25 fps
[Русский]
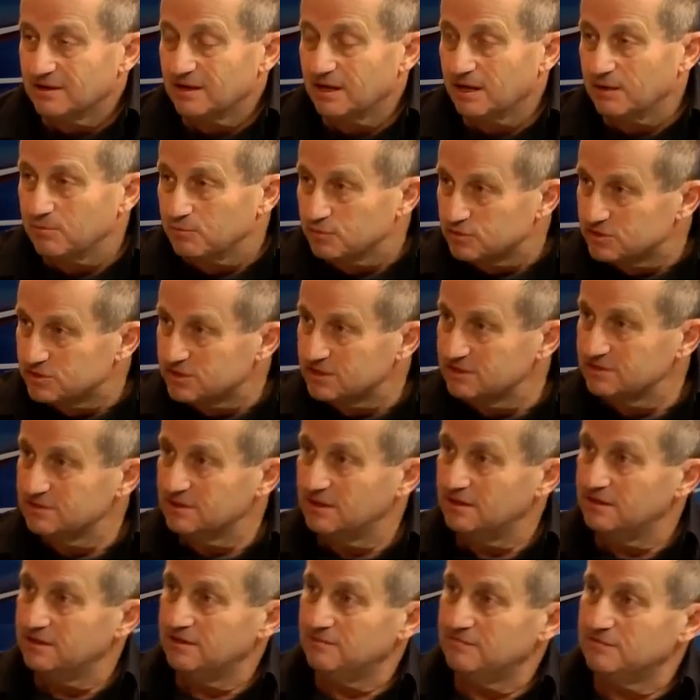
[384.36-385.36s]
Ему
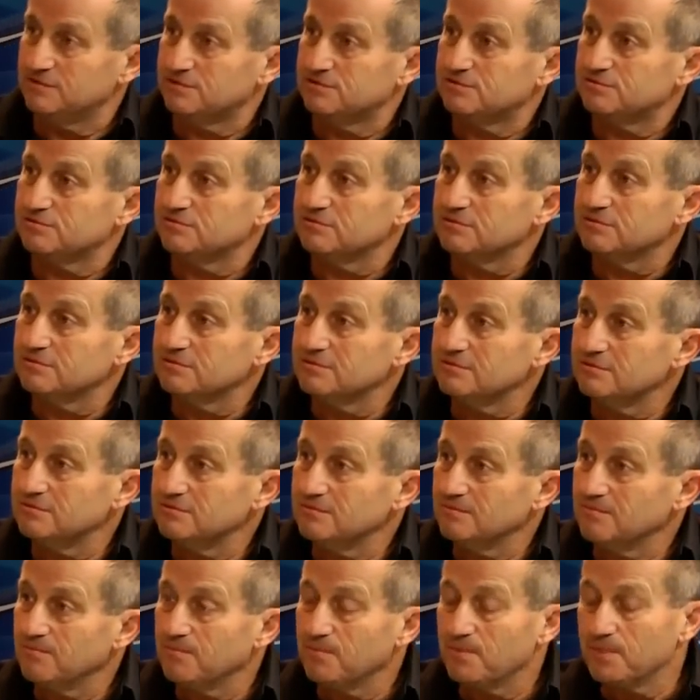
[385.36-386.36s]
сказали 900.
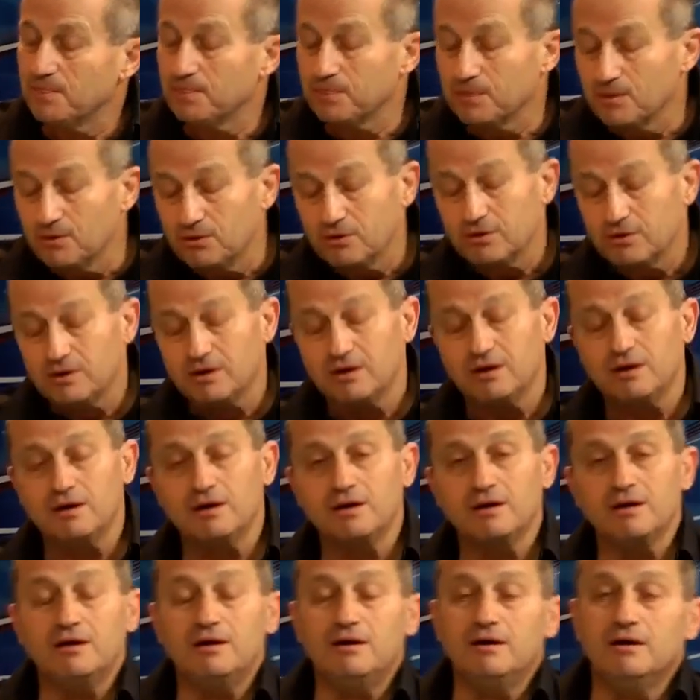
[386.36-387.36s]
Окей.
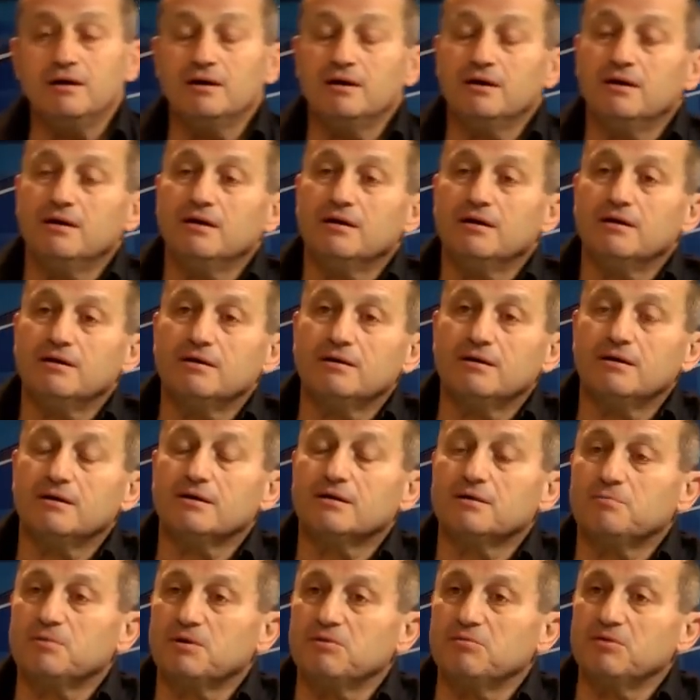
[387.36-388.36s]

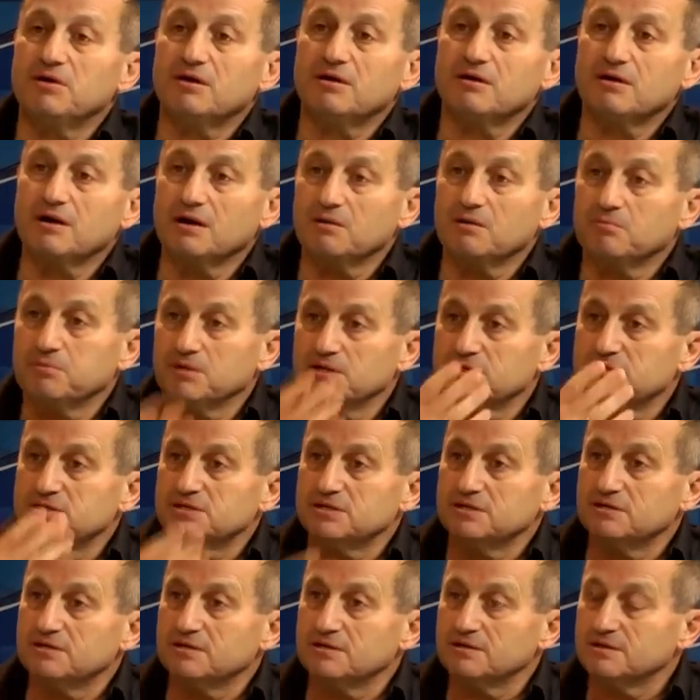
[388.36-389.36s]
Это примерно как
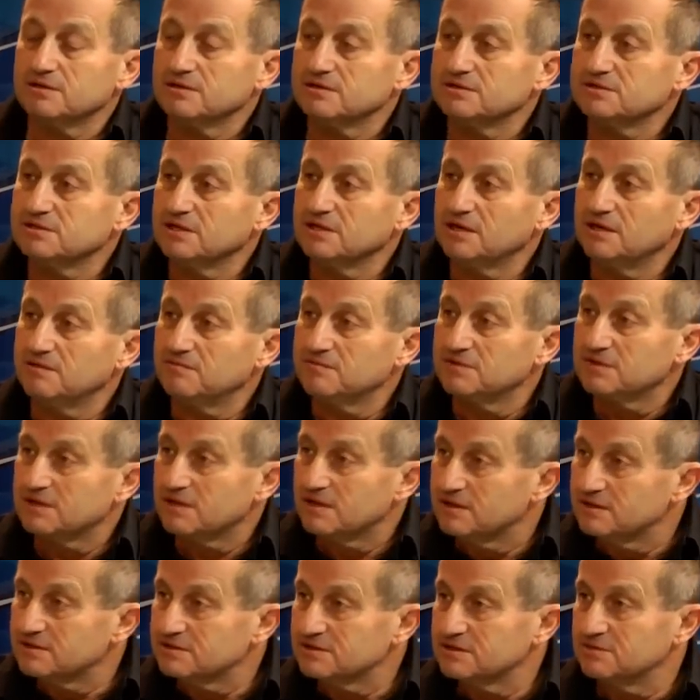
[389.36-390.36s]
платить э, займ в
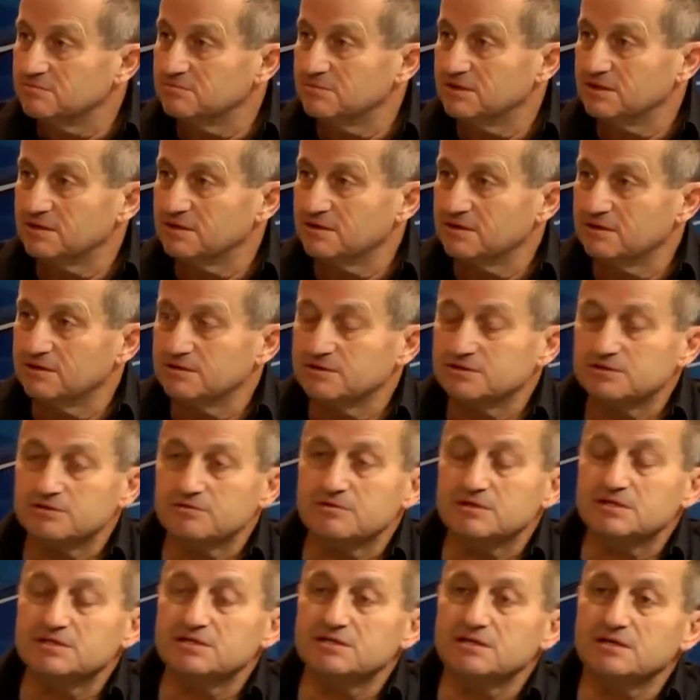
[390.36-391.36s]
израильском банке, если у
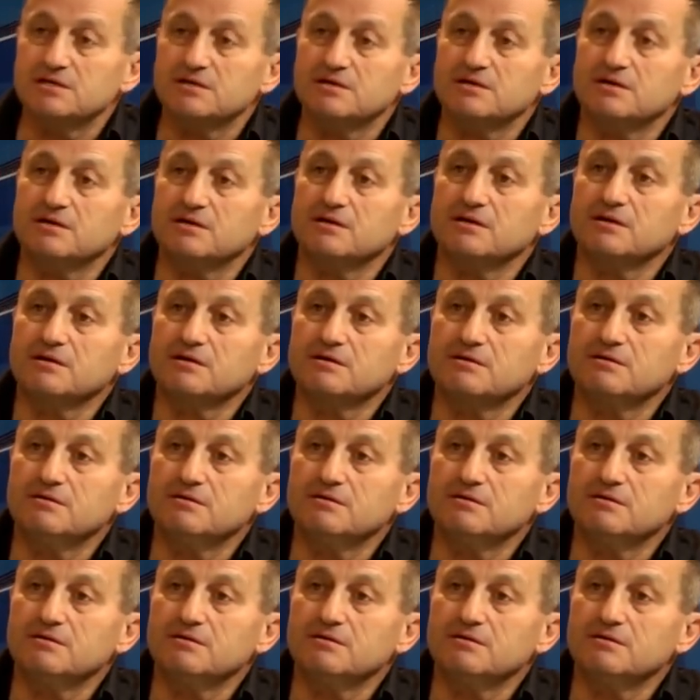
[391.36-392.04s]
вас нет денег.